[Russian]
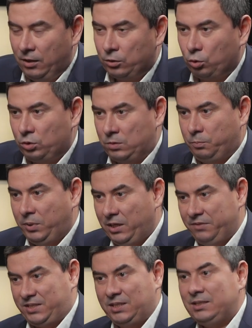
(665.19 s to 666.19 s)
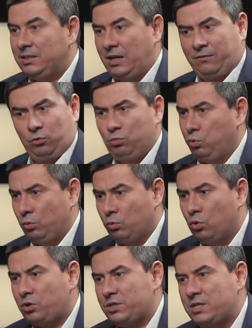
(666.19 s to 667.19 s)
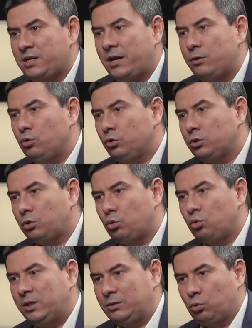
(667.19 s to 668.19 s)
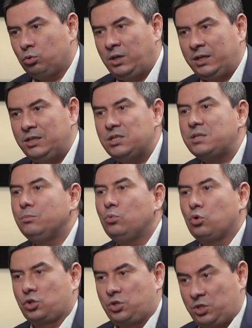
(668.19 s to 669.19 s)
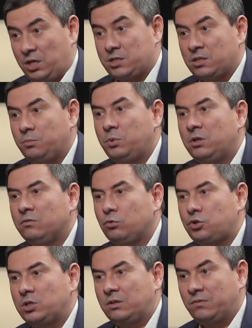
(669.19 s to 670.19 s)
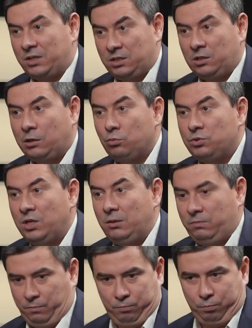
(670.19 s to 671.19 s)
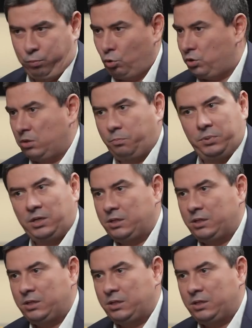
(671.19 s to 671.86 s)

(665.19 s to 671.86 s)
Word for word: То есть были всегда в любом городе районы, куда, куда не сможет частный перевозчик возить людей просто по